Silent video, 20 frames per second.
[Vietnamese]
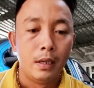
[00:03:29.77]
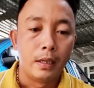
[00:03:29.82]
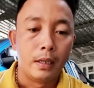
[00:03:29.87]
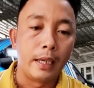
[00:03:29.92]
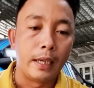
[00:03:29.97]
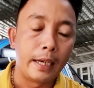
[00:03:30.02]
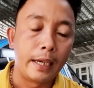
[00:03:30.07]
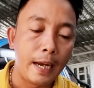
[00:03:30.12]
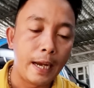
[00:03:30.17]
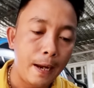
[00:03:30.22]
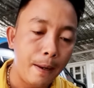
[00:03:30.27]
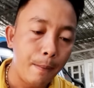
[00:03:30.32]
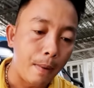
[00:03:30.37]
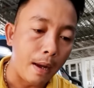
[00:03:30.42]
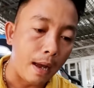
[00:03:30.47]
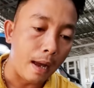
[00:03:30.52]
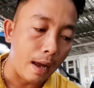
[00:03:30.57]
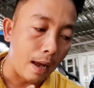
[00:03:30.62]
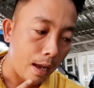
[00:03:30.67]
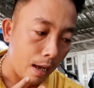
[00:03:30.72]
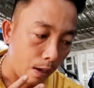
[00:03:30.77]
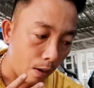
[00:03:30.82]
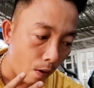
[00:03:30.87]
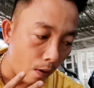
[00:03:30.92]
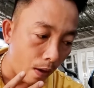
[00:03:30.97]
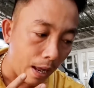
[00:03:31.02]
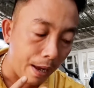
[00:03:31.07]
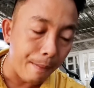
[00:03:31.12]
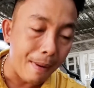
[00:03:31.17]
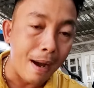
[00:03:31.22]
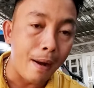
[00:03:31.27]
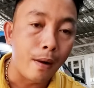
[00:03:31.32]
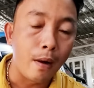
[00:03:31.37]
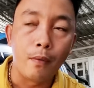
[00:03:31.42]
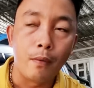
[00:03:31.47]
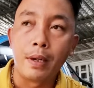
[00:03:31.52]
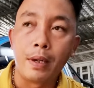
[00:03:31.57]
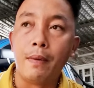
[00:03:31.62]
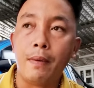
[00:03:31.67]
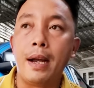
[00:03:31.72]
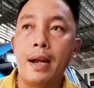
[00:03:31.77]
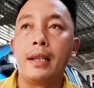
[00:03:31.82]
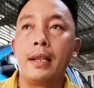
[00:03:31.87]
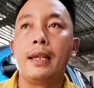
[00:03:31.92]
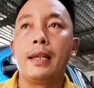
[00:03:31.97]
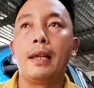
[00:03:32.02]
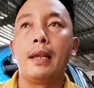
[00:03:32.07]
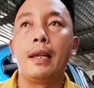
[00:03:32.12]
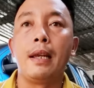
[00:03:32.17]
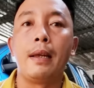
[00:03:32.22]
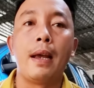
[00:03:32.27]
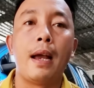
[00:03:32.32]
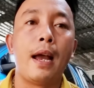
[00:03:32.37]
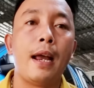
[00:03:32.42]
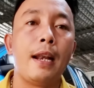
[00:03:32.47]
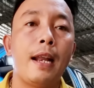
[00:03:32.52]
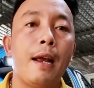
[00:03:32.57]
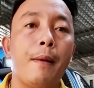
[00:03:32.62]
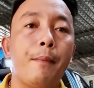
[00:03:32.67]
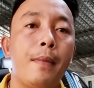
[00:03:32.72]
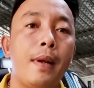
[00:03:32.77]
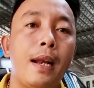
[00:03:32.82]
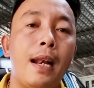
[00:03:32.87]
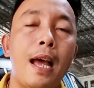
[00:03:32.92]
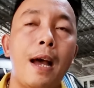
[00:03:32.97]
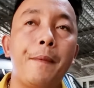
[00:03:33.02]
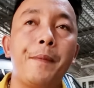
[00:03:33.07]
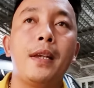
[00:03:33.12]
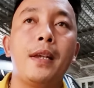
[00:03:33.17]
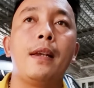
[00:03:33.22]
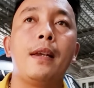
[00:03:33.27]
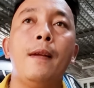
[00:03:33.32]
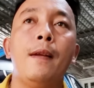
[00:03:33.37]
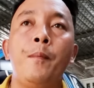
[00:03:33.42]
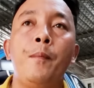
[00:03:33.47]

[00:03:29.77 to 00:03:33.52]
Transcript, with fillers: thì khi mà nó đã báo lông như vậy thì anh em nên làm gì